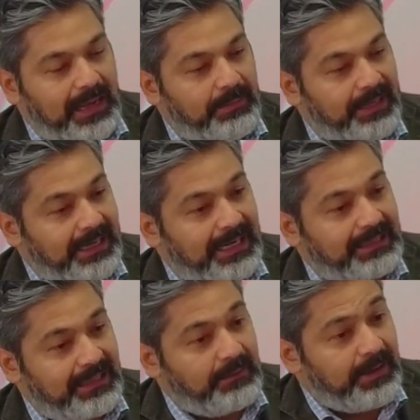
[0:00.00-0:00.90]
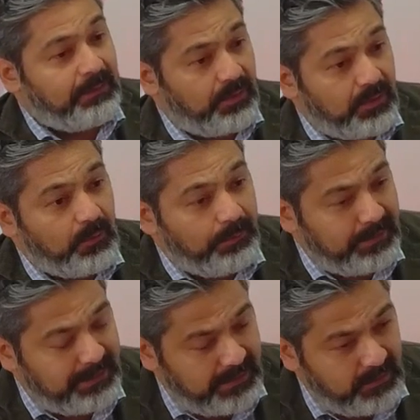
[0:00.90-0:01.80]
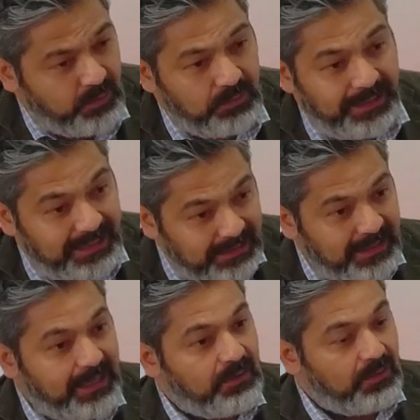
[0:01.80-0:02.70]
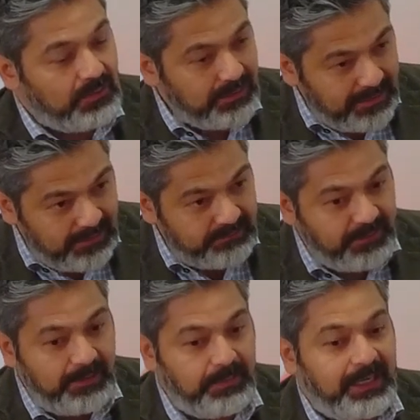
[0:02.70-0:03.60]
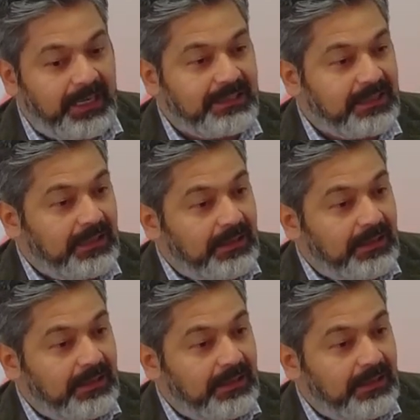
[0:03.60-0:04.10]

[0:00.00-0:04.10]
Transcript: a América Latina para poder competir con India, con las Filipinas,